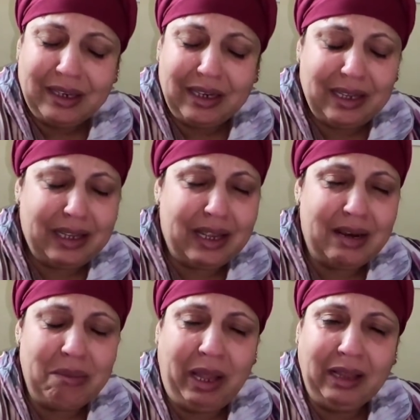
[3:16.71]
لي
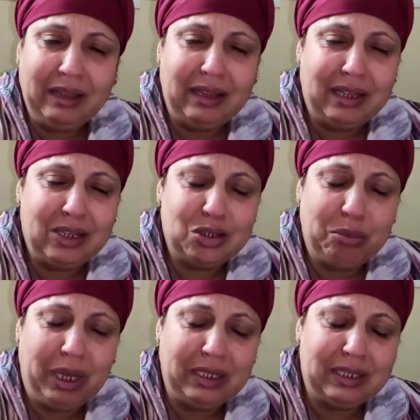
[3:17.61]
انا ما عنديش
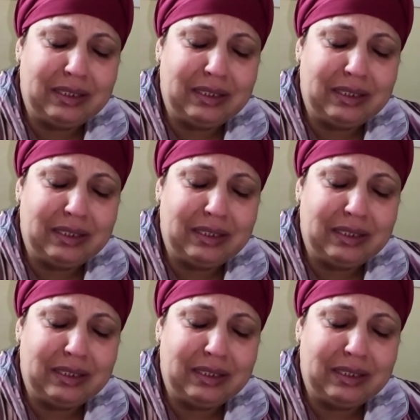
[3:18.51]
ما عندي